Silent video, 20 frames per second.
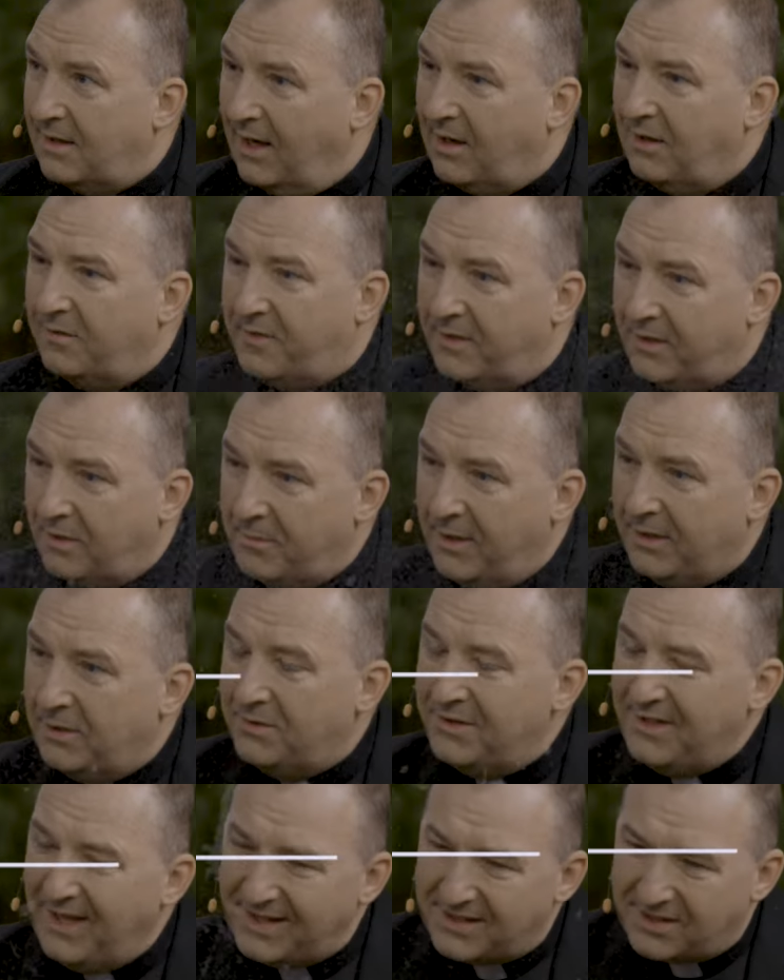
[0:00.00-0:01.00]
jego
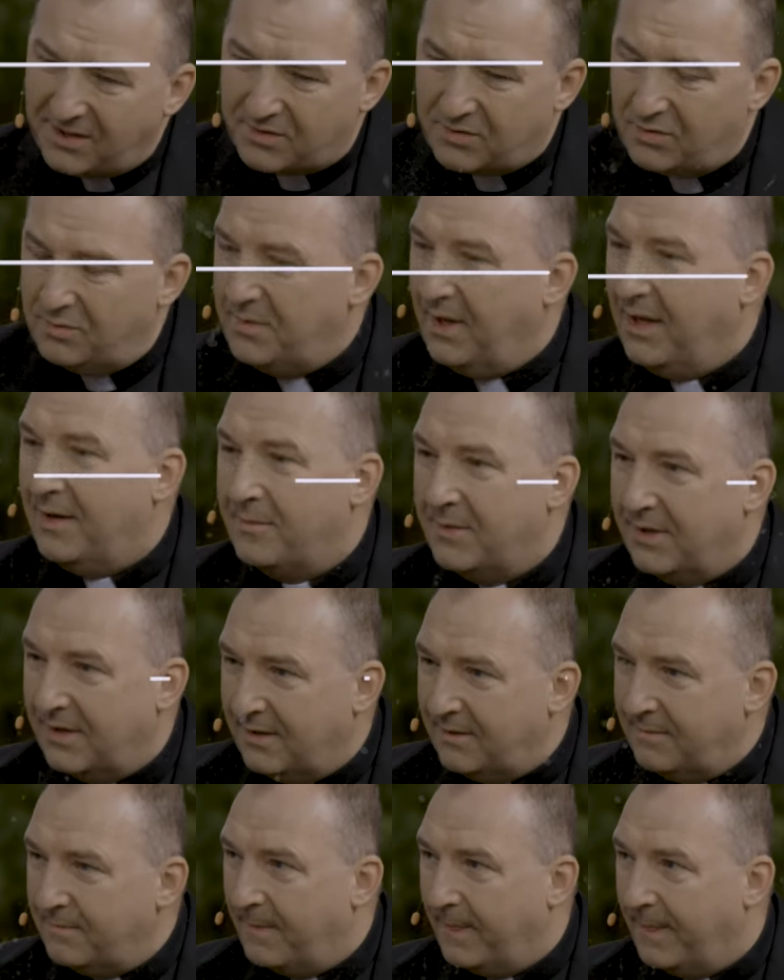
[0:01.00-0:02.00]
fenomenu nie
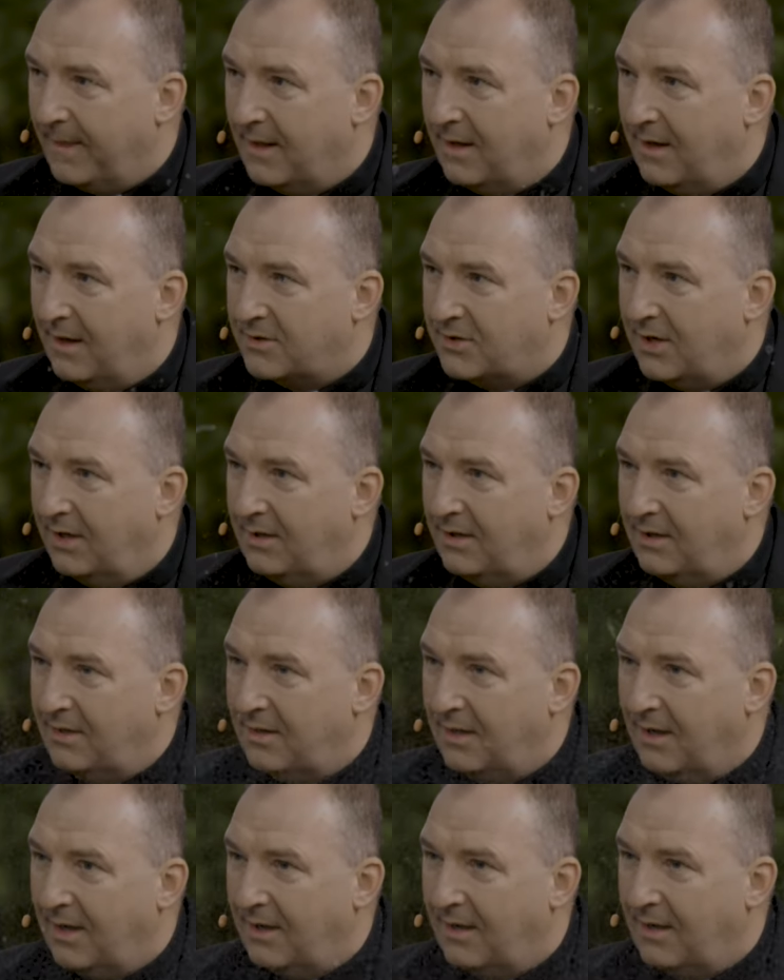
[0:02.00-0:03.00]
zrozumiemy, jeżeli
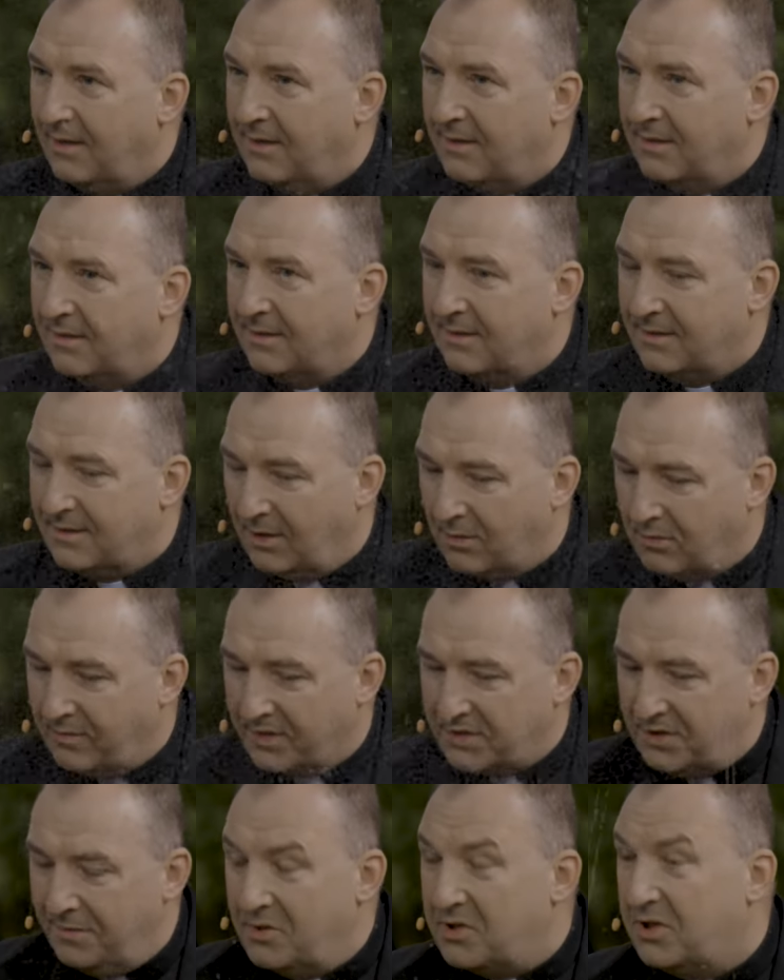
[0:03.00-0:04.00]
nie
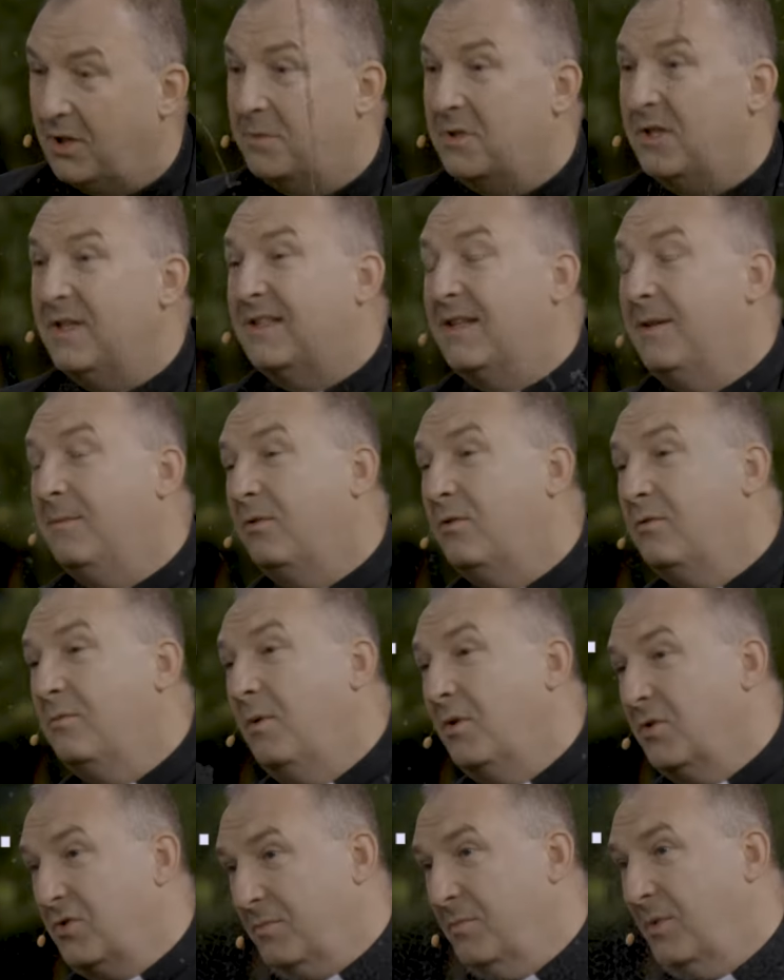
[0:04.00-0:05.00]
zauważymy, że to wszystkim był
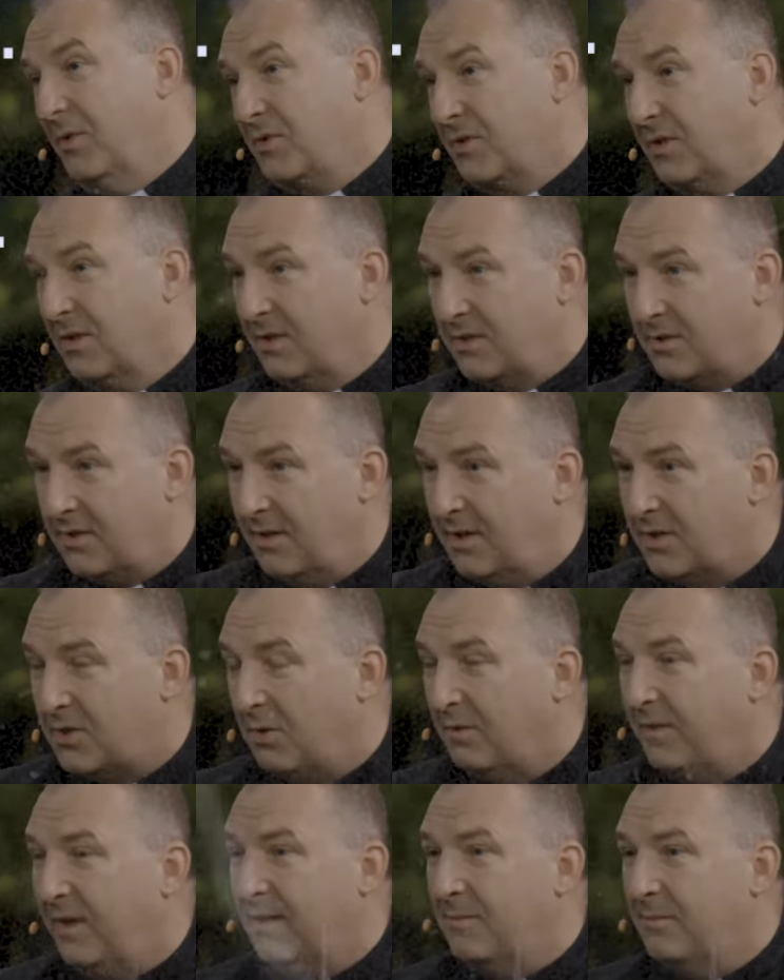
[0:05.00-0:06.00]
mąż Boży i,
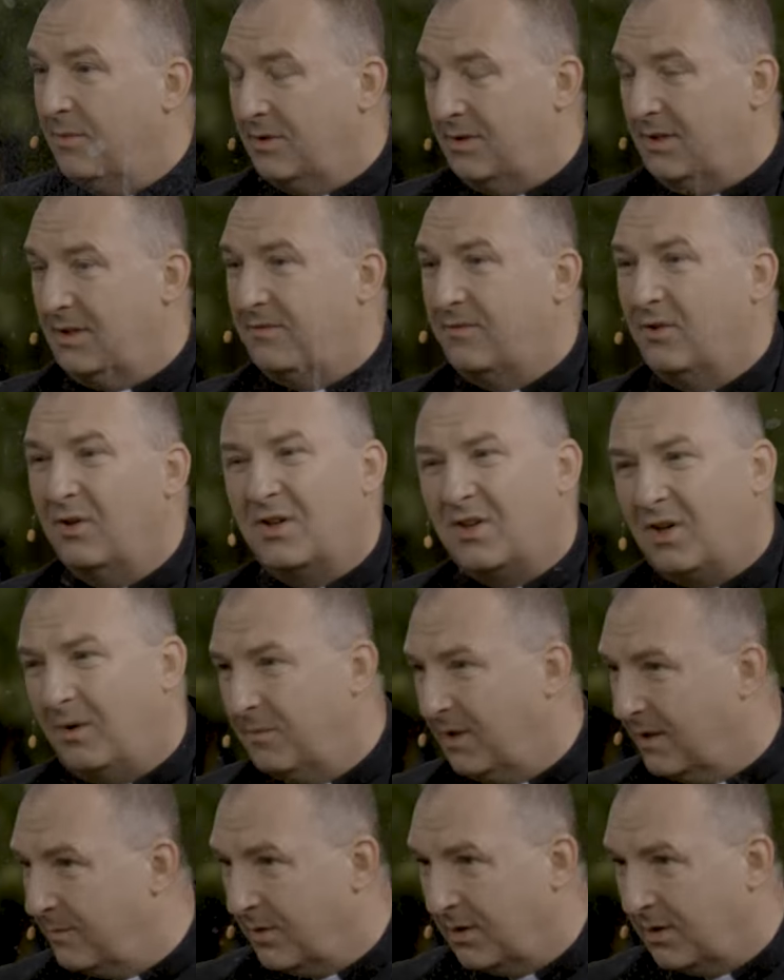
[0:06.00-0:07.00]
człowiek modlitwy, ogromnej